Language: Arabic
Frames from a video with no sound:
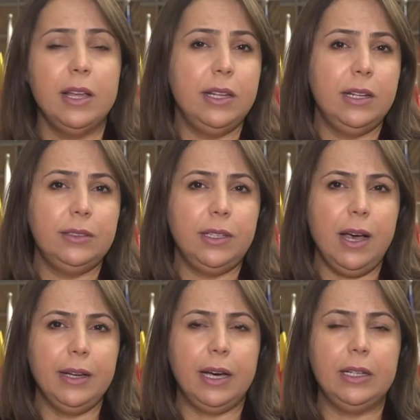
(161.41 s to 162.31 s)

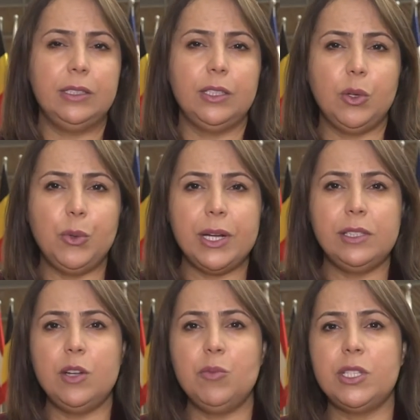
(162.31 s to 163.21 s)
للاطلاع على
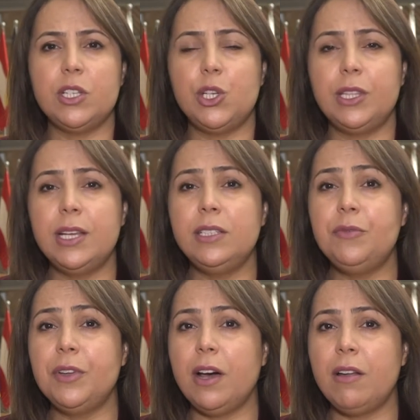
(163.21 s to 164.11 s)
تطورات المستجدات
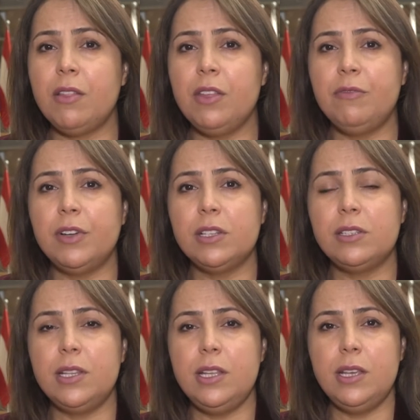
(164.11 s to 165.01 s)
في الأراضي
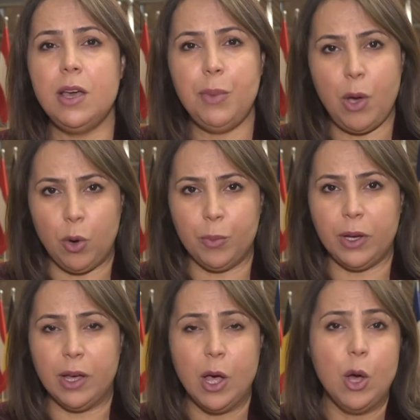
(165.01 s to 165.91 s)
الفلسطينية
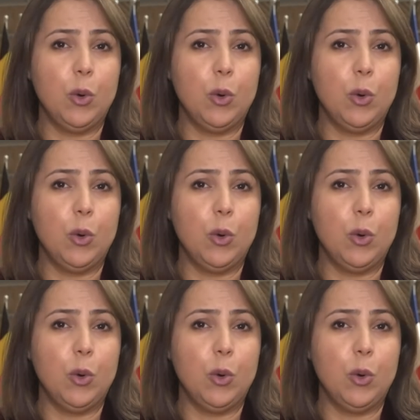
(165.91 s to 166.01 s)
بعمق